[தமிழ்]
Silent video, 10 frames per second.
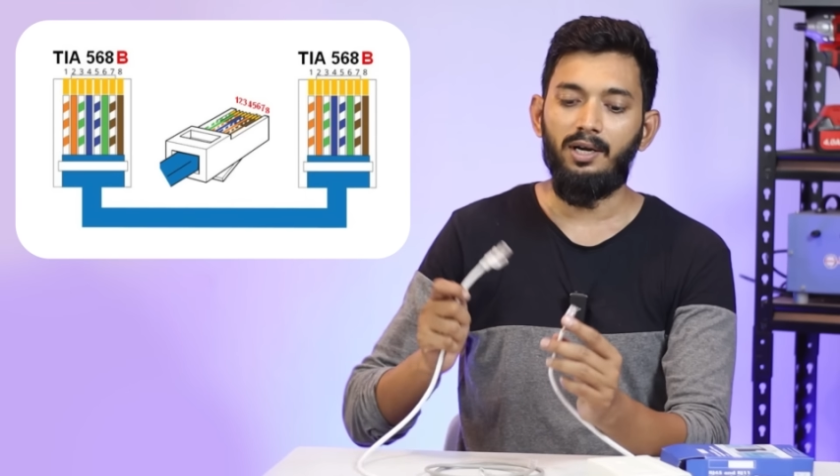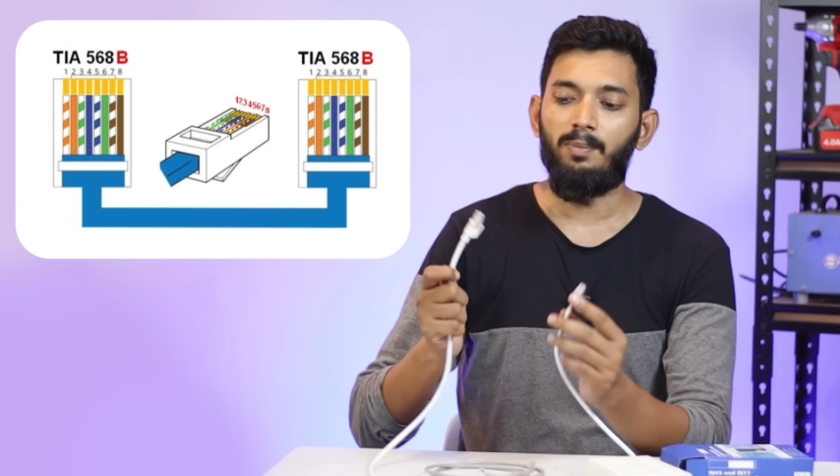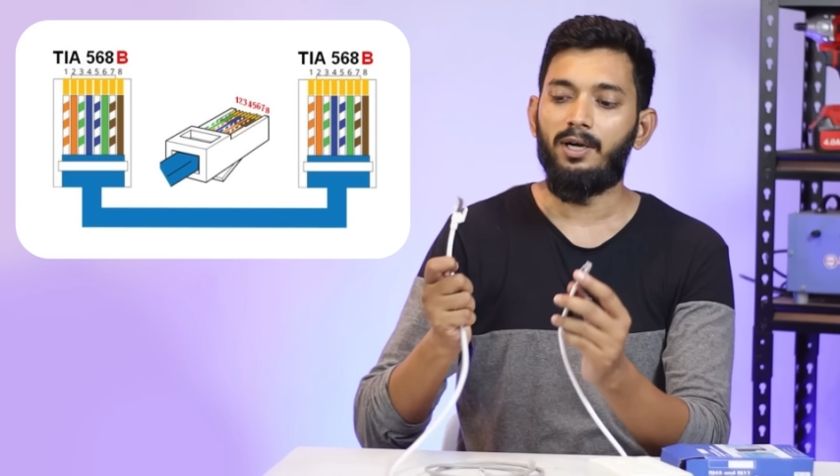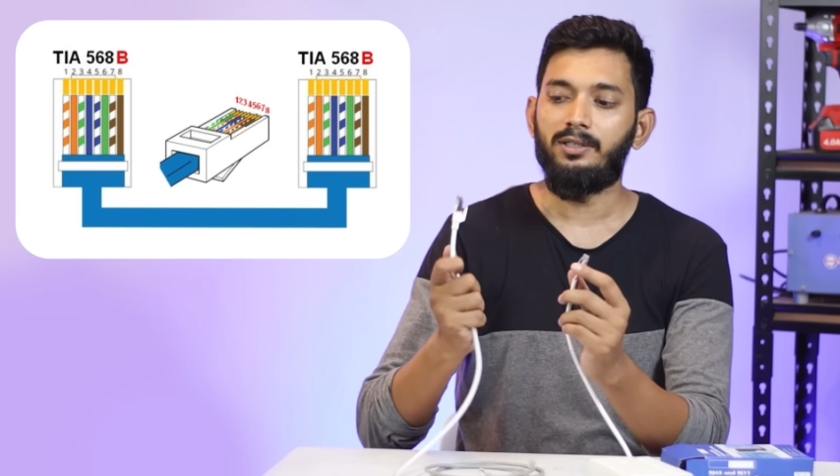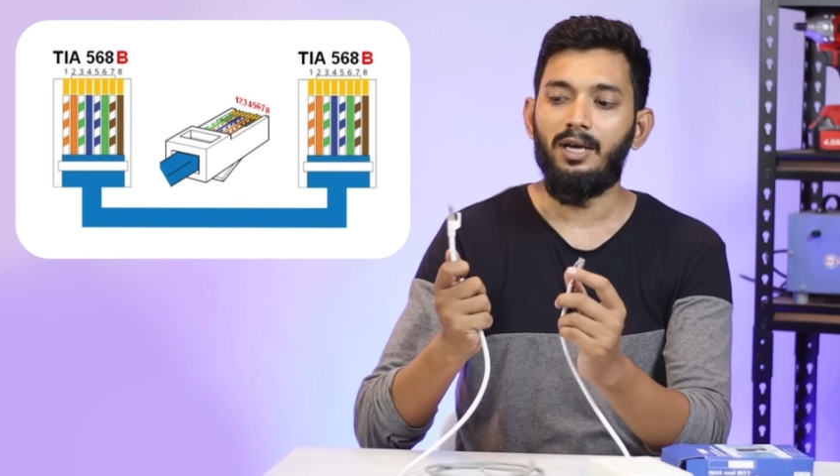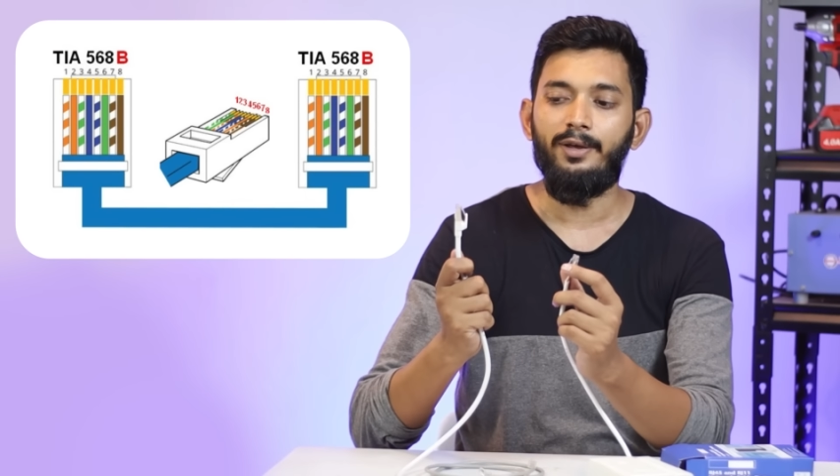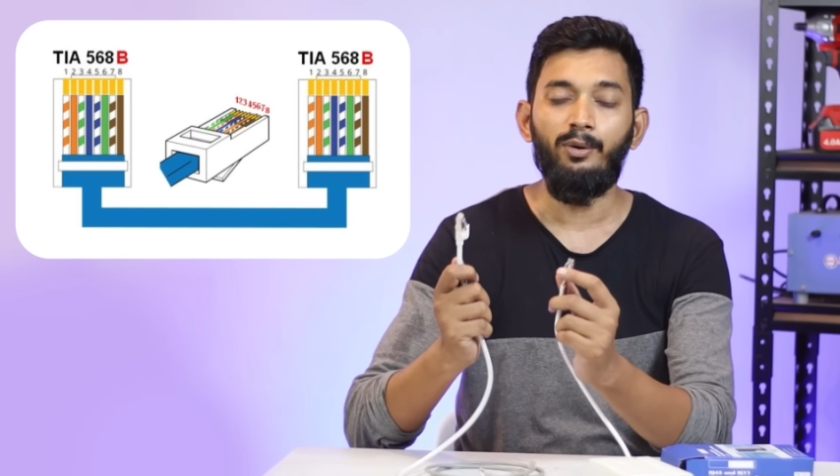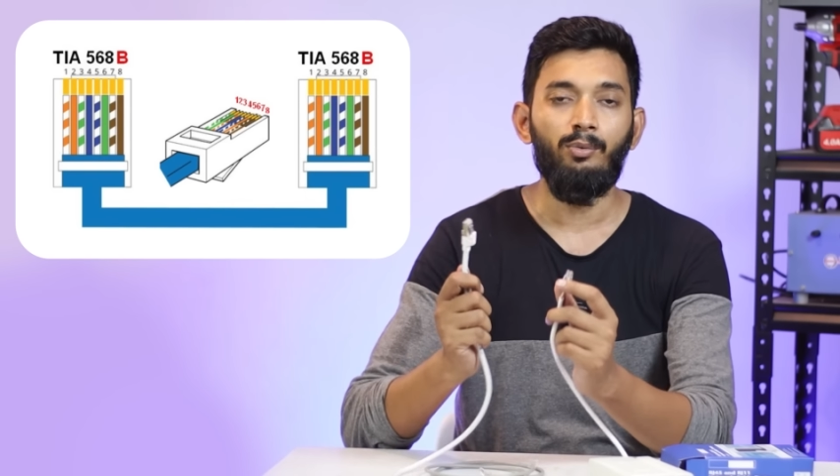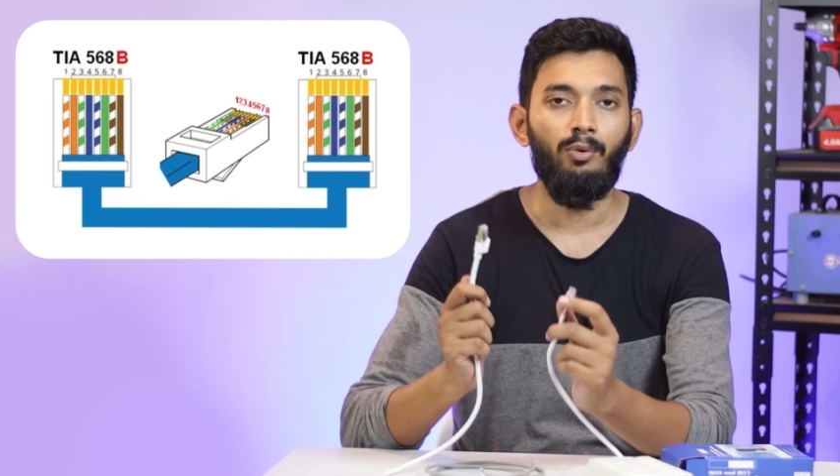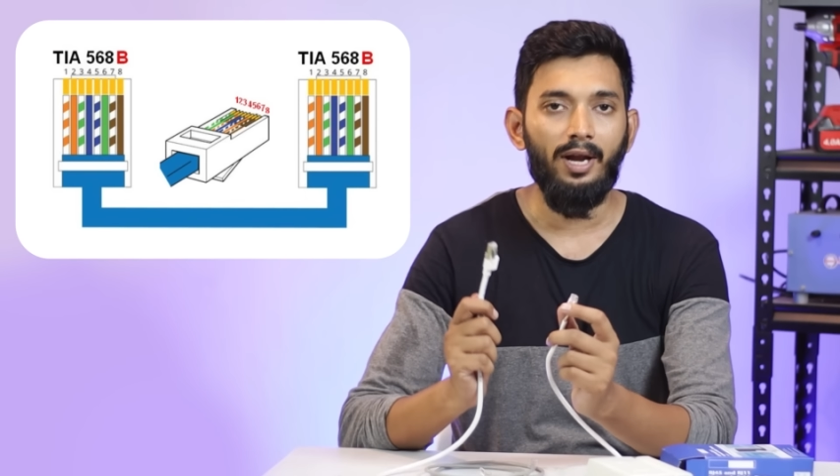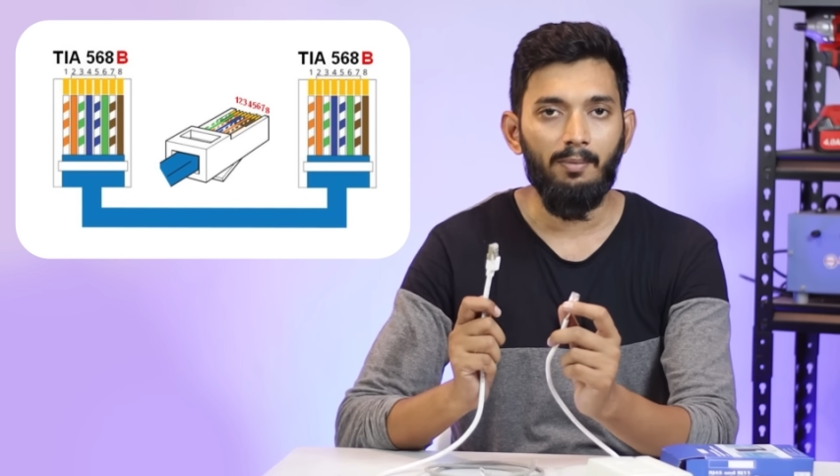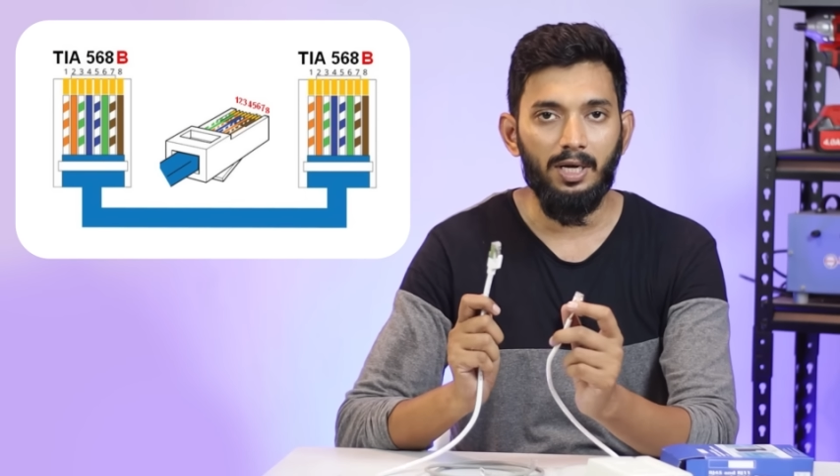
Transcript: ரெண்டு பக்கத்துலையும் ஒரே